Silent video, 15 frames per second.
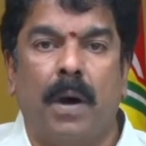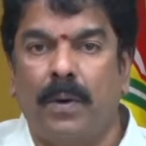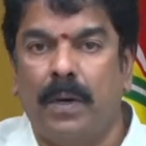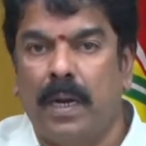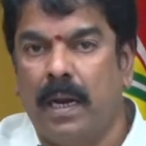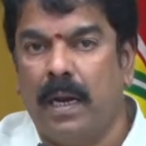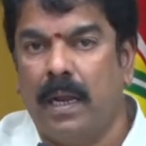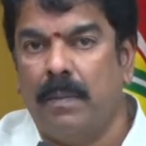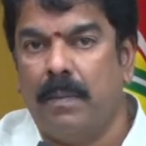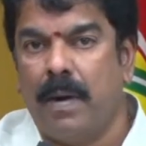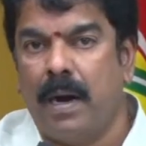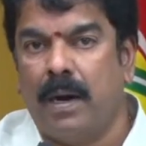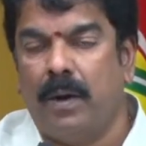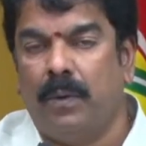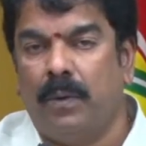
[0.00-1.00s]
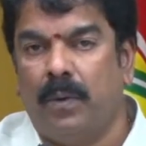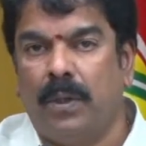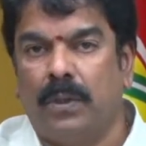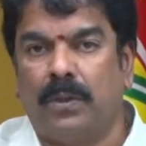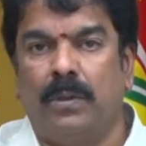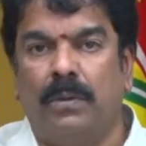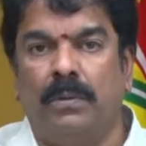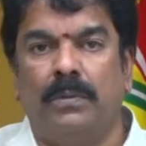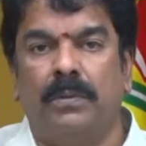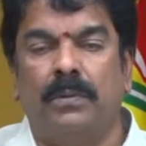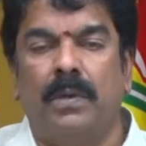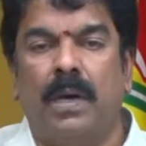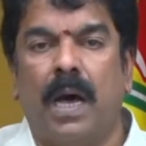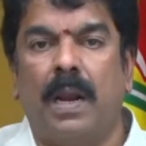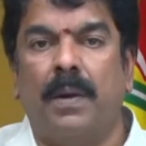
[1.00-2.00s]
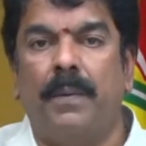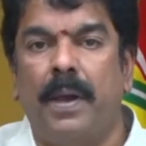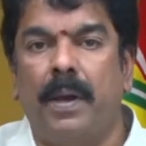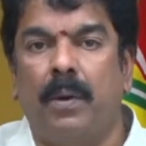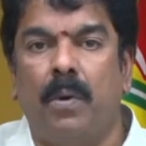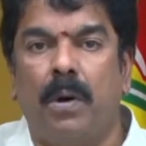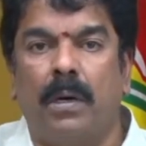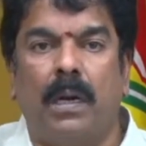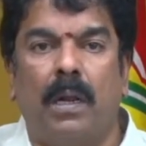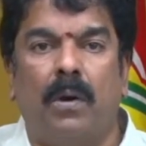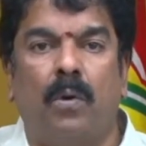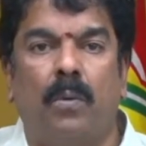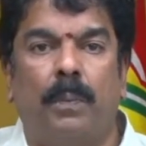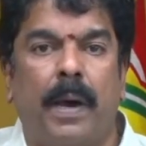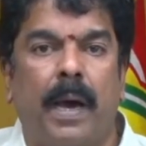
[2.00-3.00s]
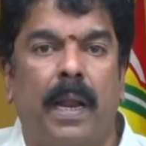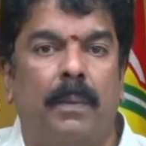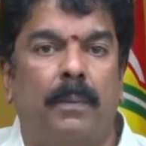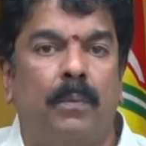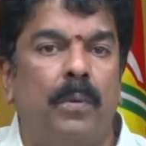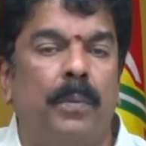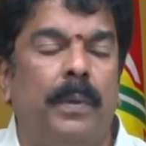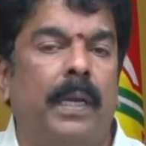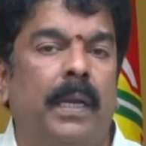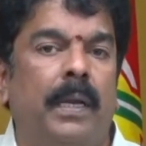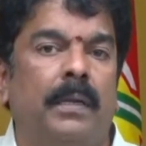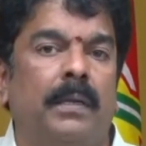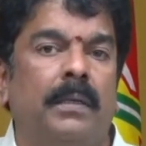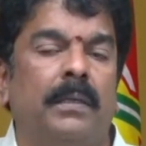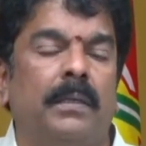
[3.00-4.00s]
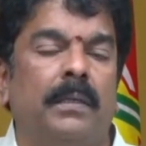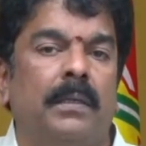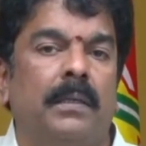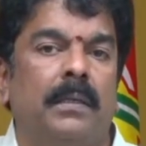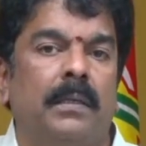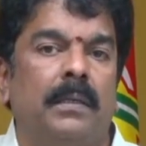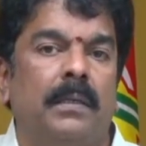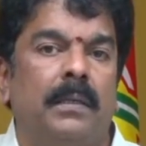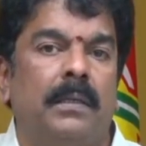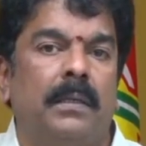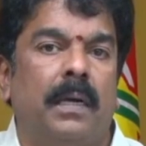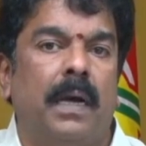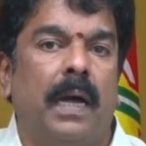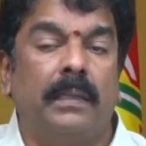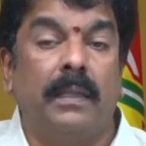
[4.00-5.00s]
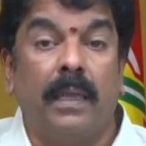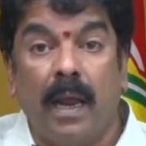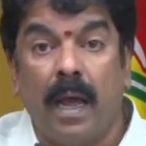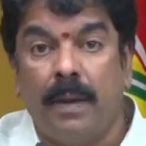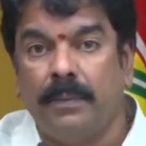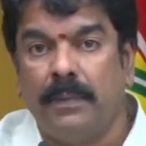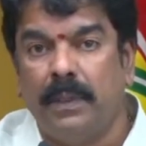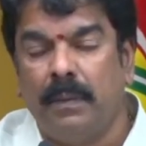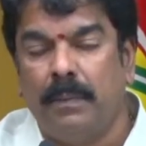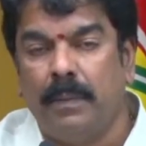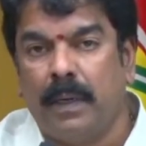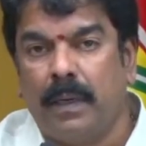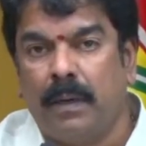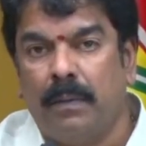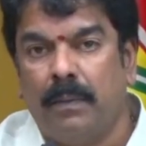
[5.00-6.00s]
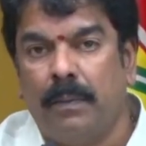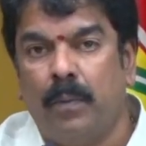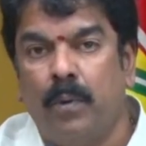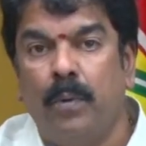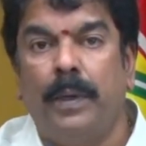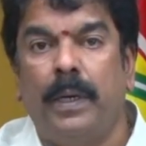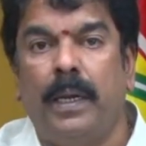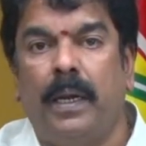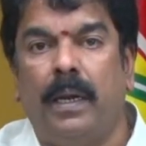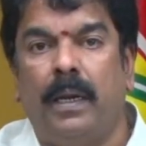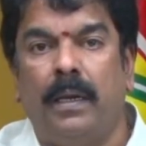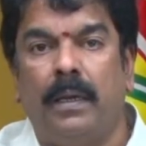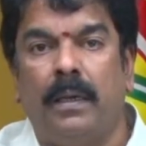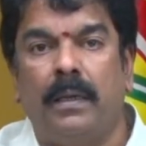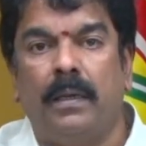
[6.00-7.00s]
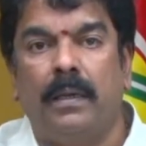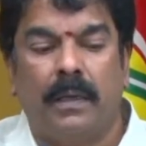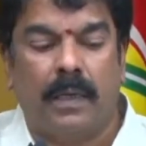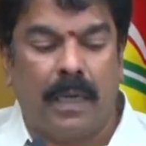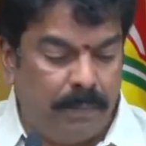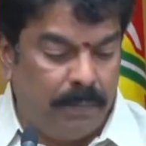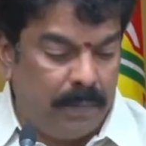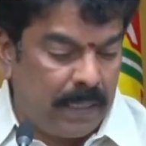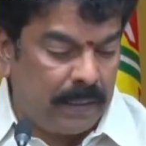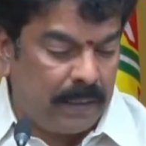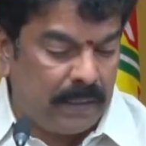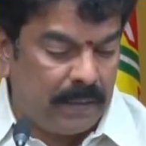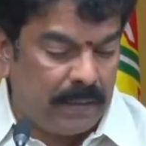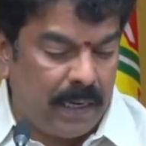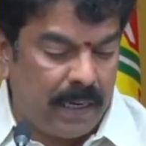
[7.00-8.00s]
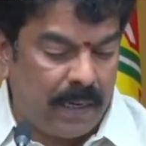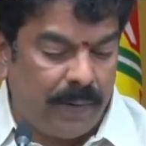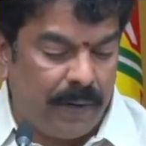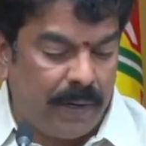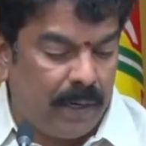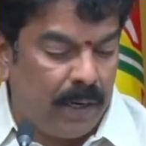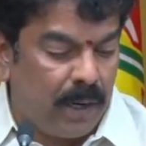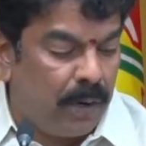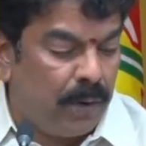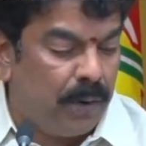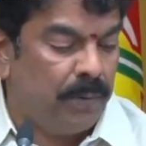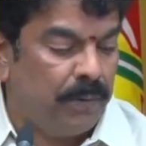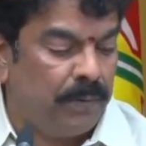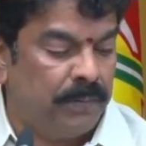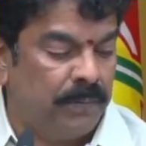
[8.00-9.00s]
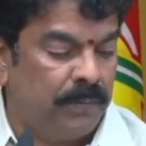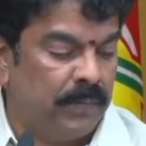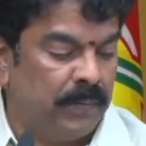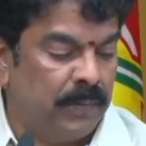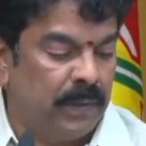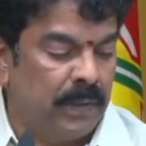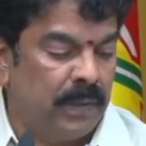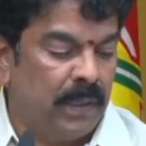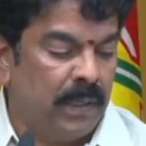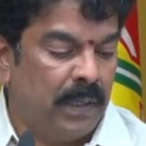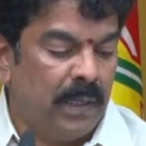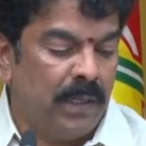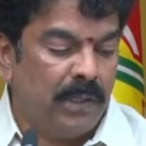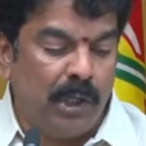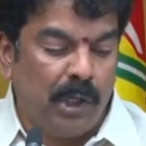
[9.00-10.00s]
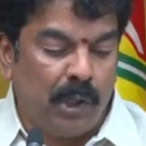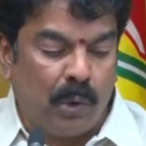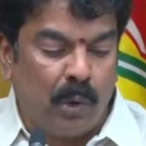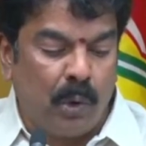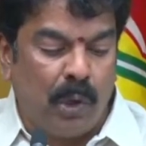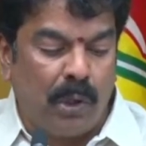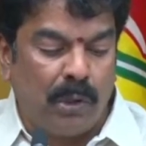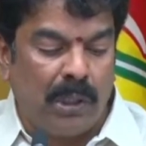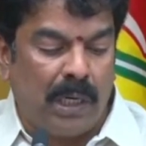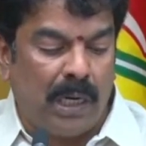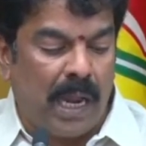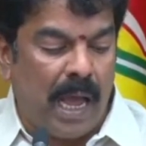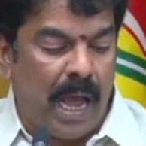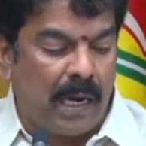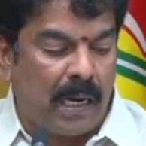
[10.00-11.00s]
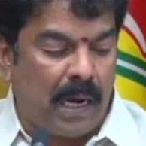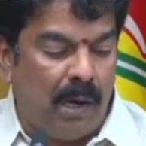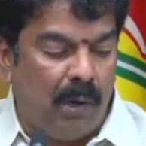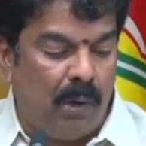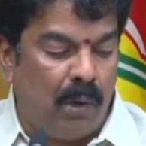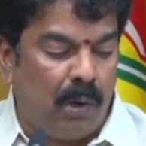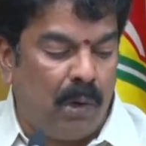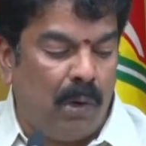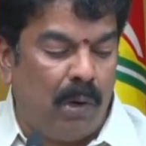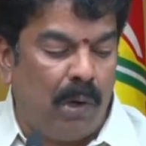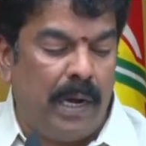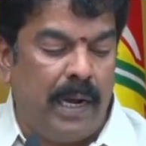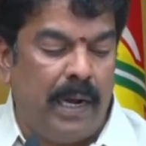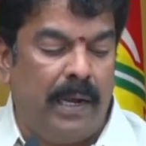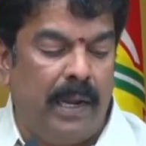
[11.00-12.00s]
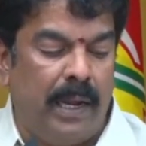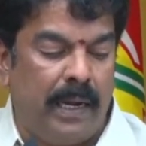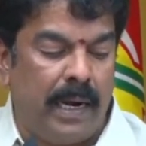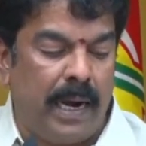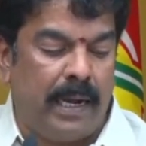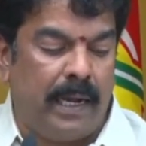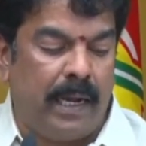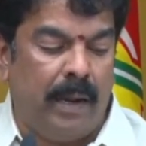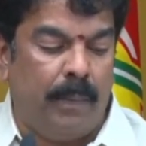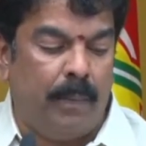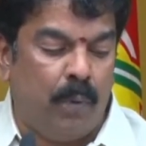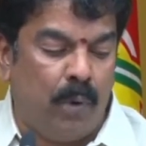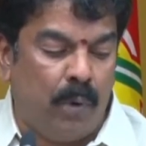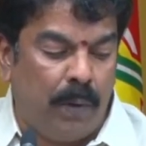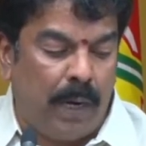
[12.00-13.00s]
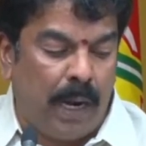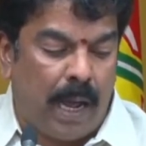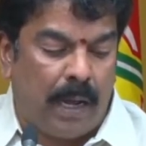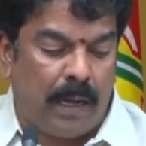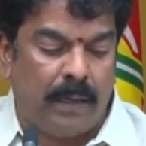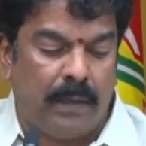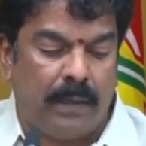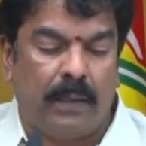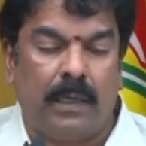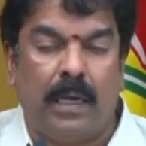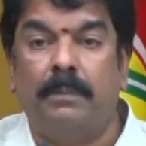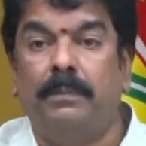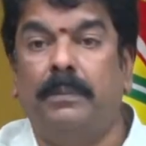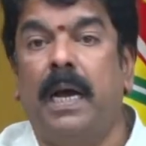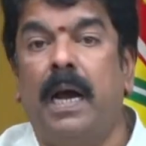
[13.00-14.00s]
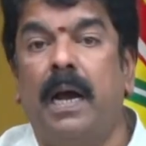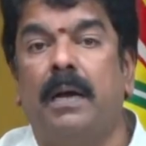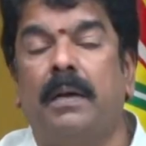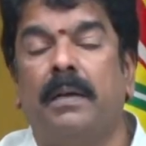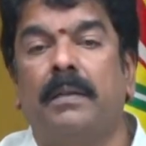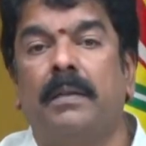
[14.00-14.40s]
భవన నిర్మాణం కోసం అరవై కోట్ల రూపాయల భూమిని హతిరాంజీ మఠం భూమిని కబ్జా చేసినటువంటి గనుడు చిత్తూరు జిల్లా కల్లూరులోని డీకేటీ భూముల కబ్జా